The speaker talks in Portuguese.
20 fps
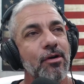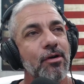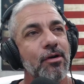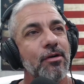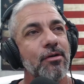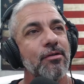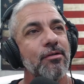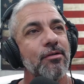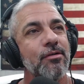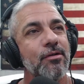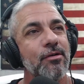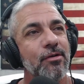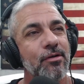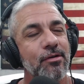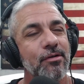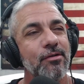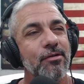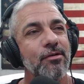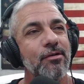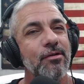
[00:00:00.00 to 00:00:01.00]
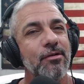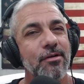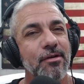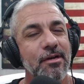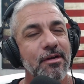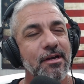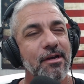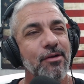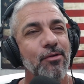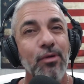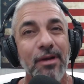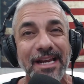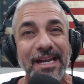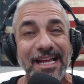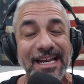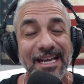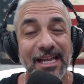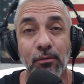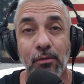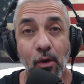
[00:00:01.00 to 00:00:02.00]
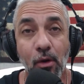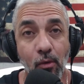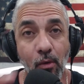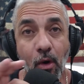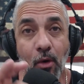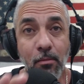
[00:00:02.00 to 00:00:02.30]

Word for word: de quem está vendendo e cobra de quem está comprando. É